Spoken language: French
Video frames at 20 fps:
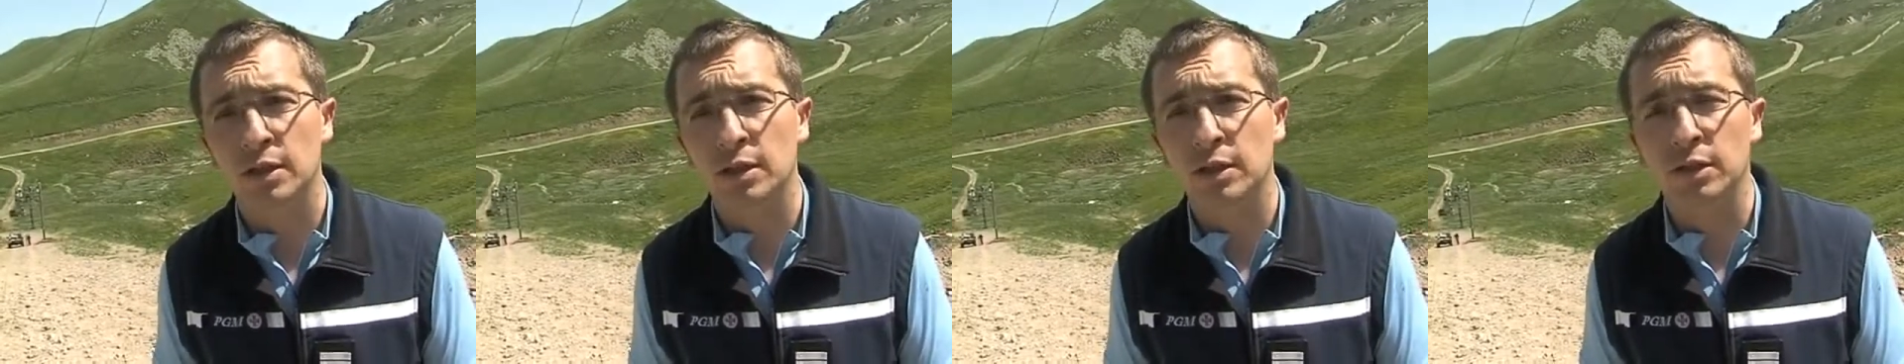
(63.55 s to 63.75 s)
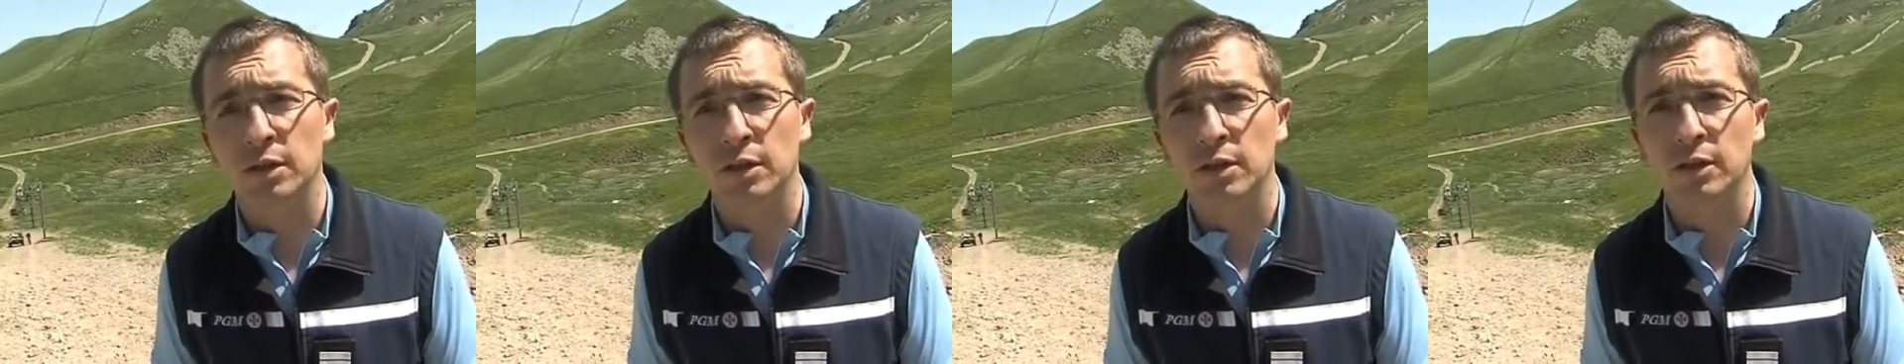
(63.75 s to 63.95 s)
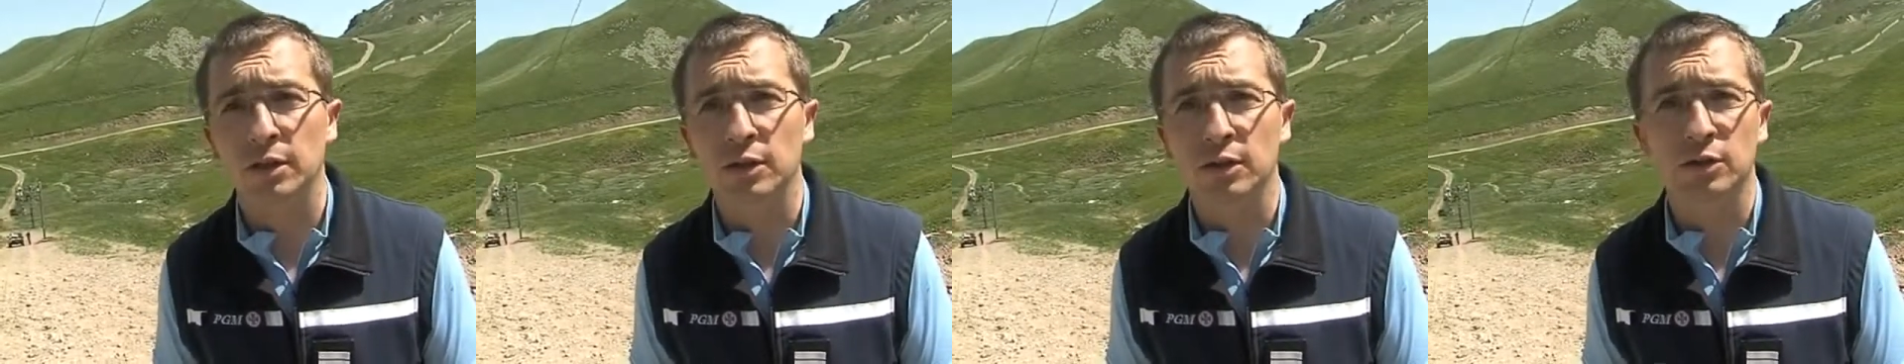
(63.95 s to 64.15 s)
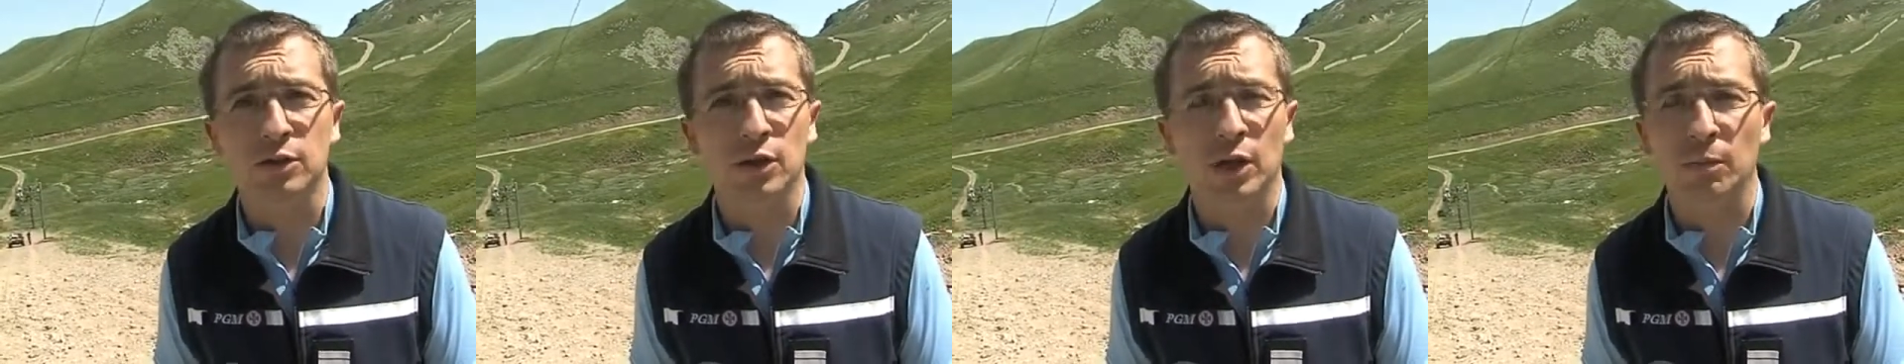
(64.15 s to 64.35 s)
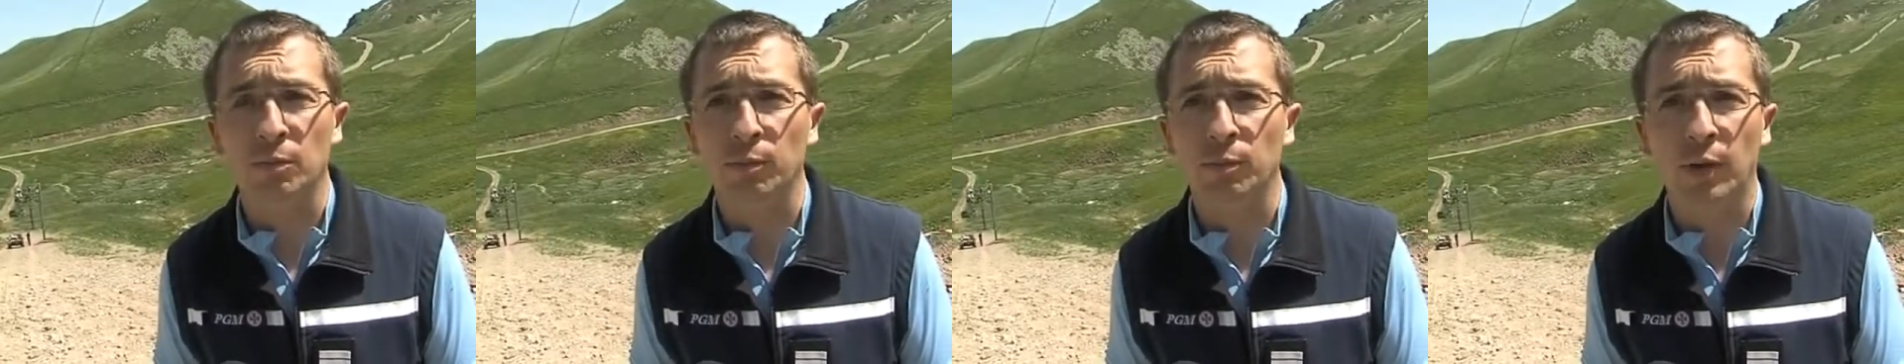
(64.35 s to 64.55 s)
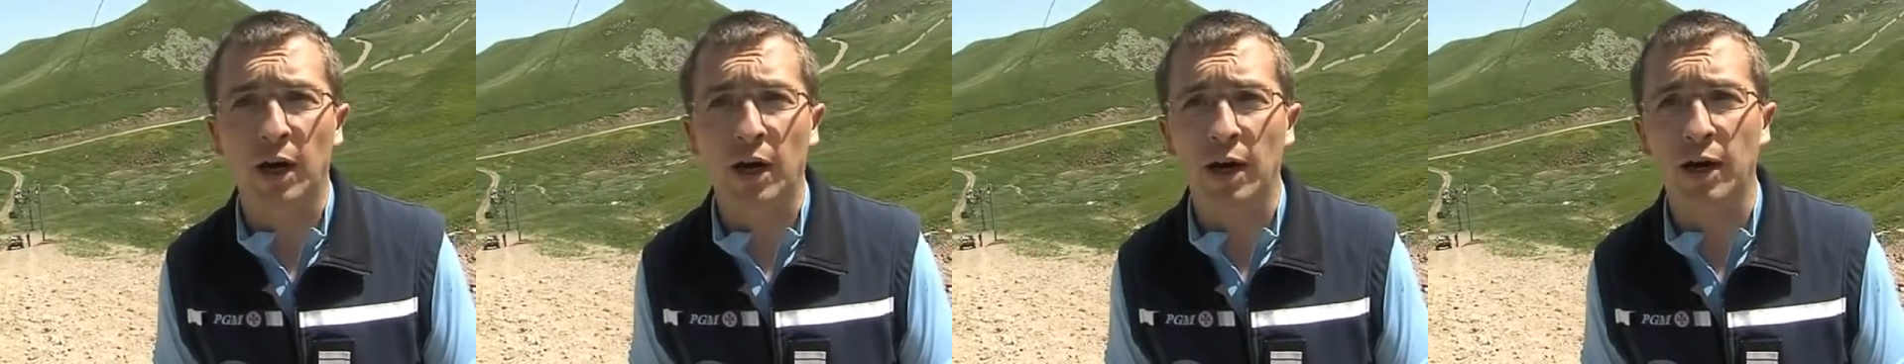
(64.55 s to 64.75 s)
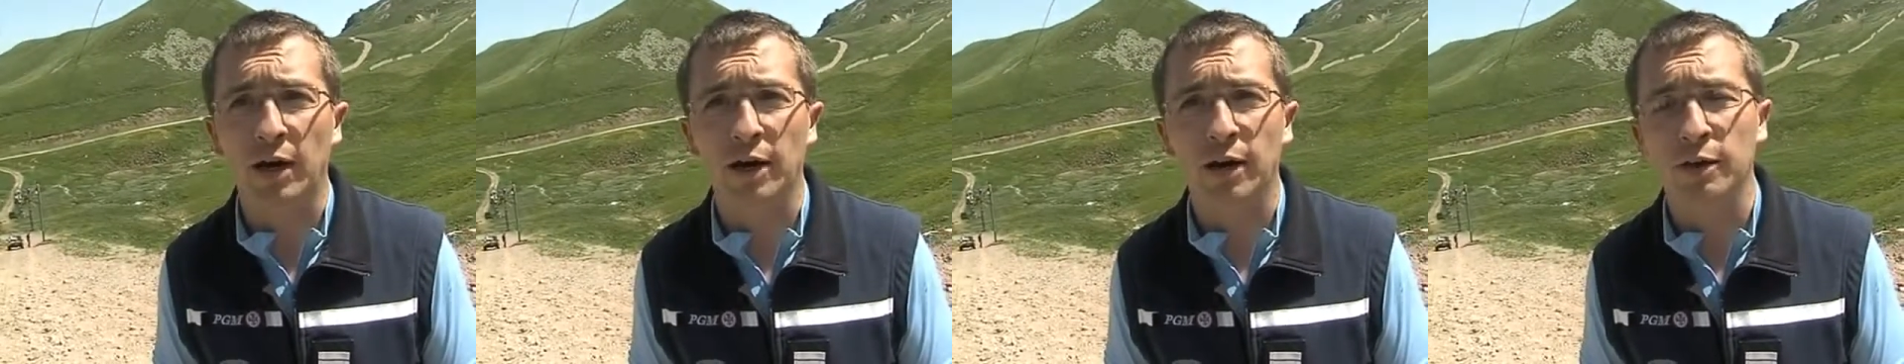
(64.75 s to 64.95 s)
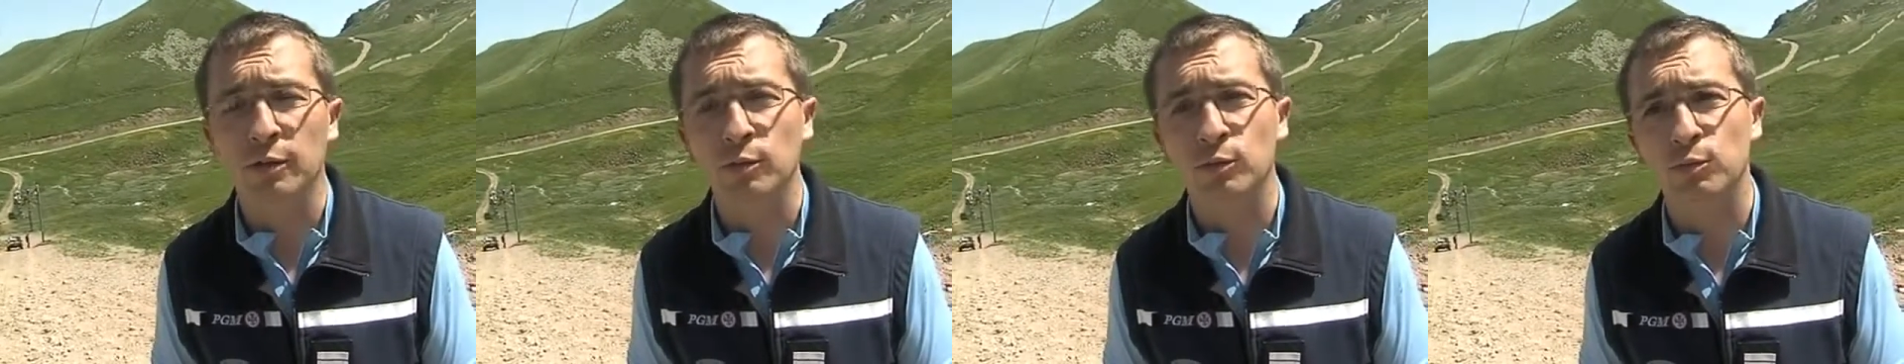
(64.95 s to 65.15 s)
Il serait
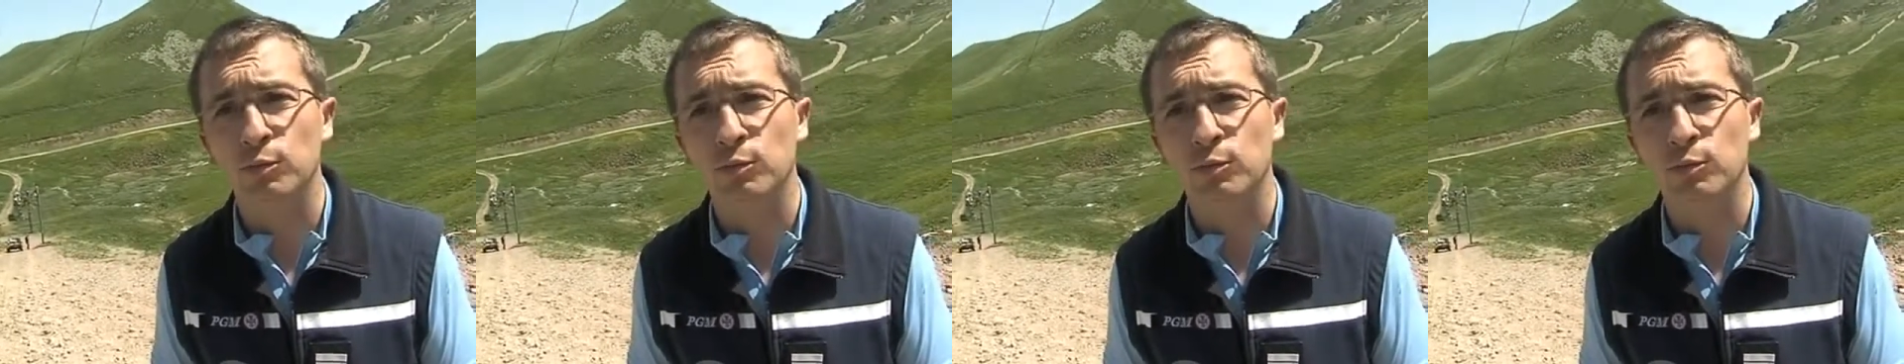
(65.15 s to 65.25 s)
pas